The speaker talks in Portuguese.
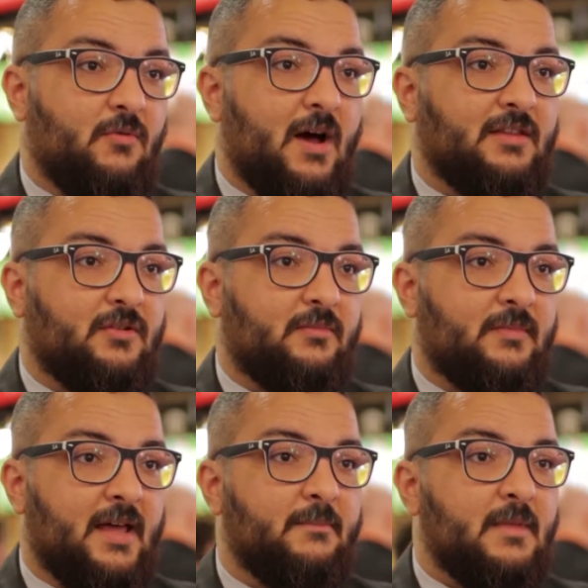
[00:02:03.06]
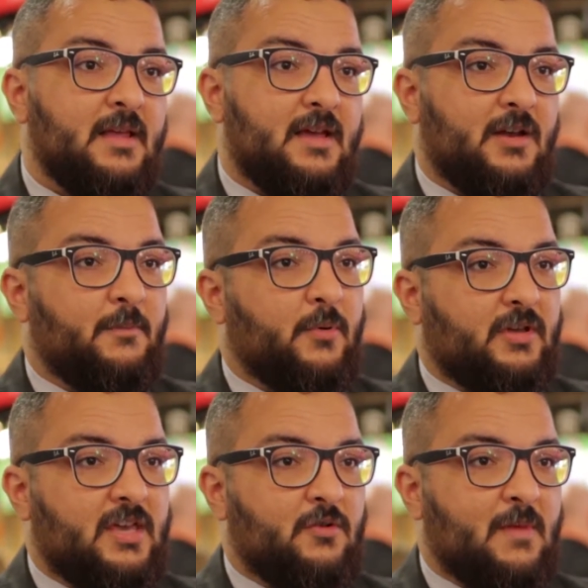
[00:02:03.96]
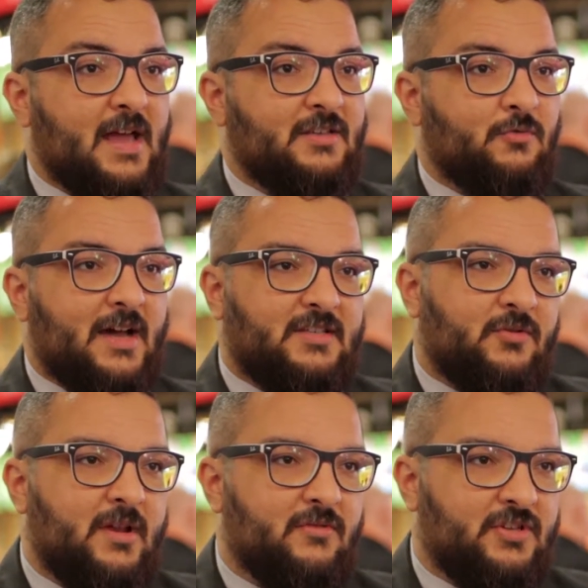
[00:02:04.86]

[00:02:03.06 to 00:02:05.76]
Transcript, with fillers: IV, né? Ele é um pouquinho mais widescreen,